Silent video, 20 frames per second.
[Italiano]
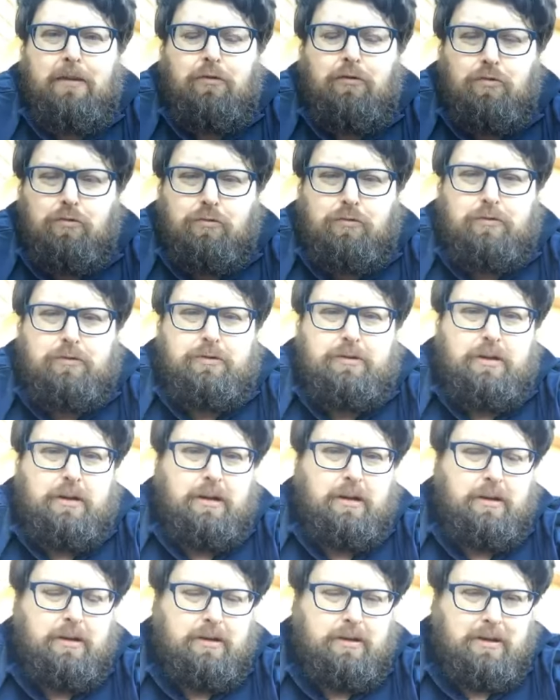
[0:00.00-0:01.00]

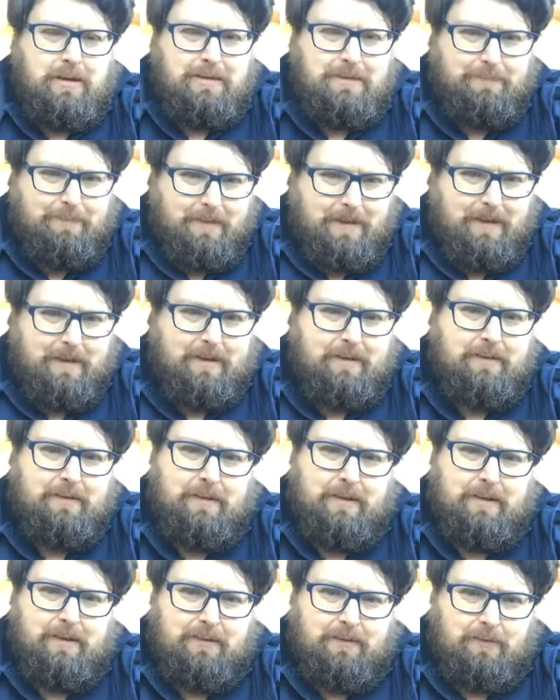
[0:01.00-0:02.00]
Tutti gli
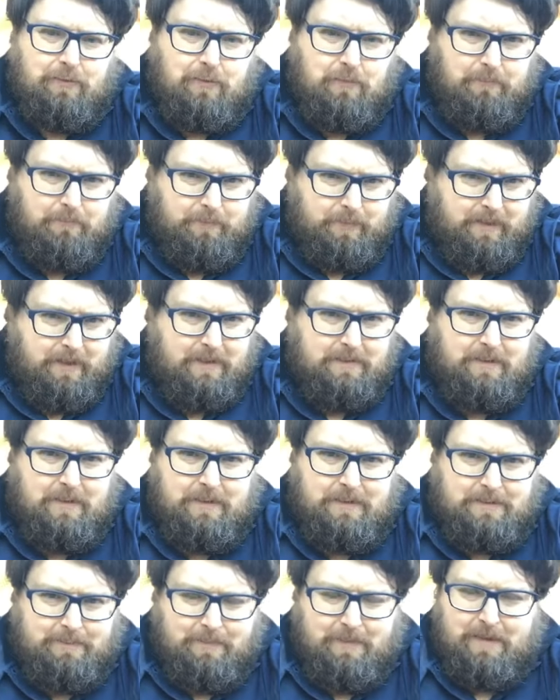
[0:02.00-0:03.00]
esperti, compresi
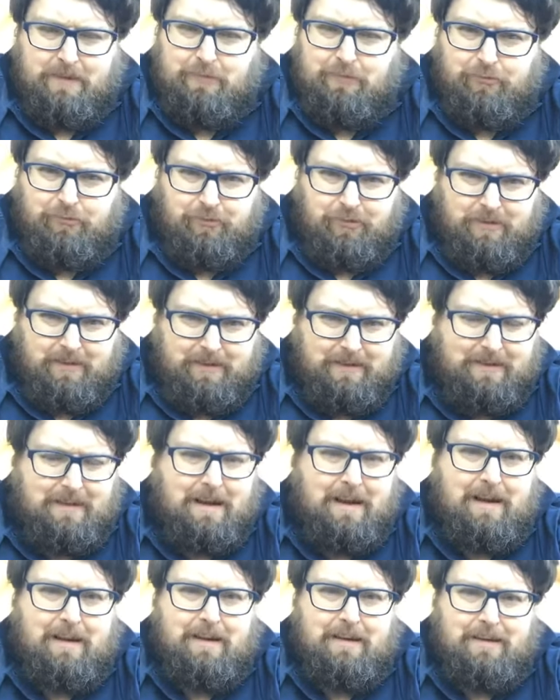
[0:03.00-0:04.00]
gli esperti
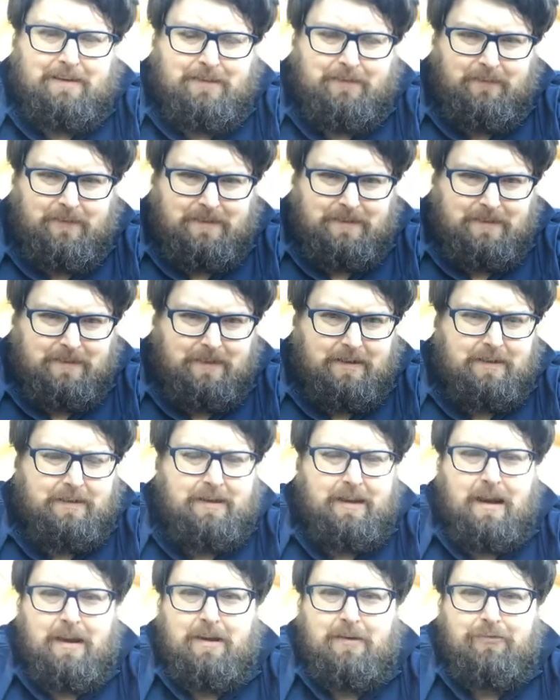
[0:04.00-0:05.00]
occidentali dei servizi di
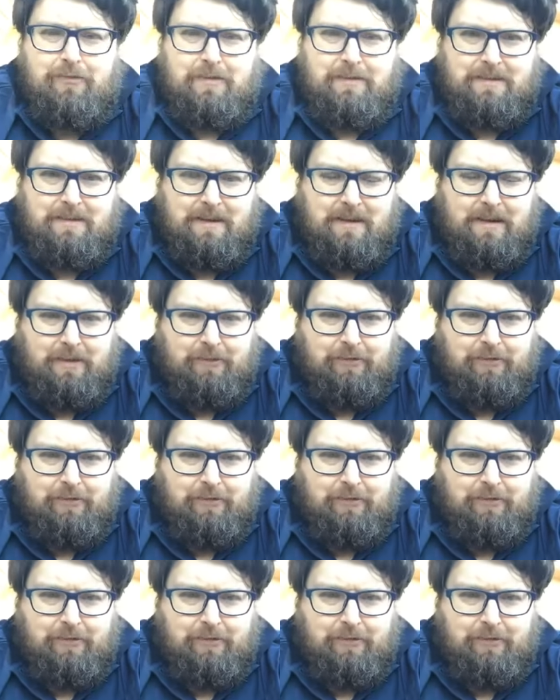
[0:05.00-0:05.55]
intelligence della